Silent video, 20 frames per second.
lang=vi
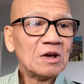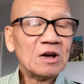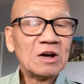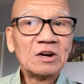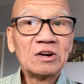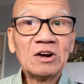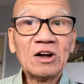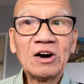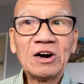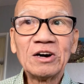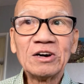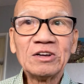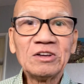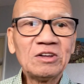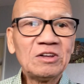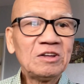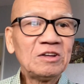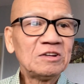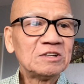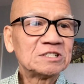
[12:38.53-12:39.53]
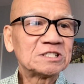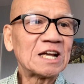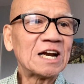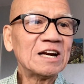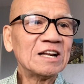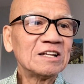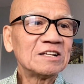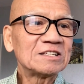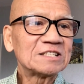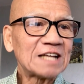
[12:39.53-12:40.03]
nơi
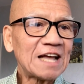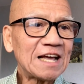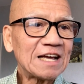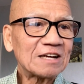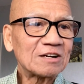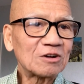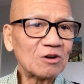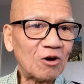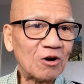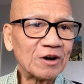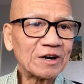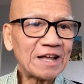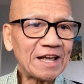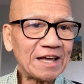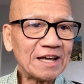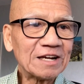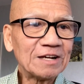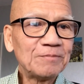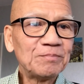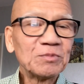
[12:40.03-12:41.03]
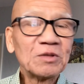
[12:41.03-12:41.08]
sanh sát đỏ đen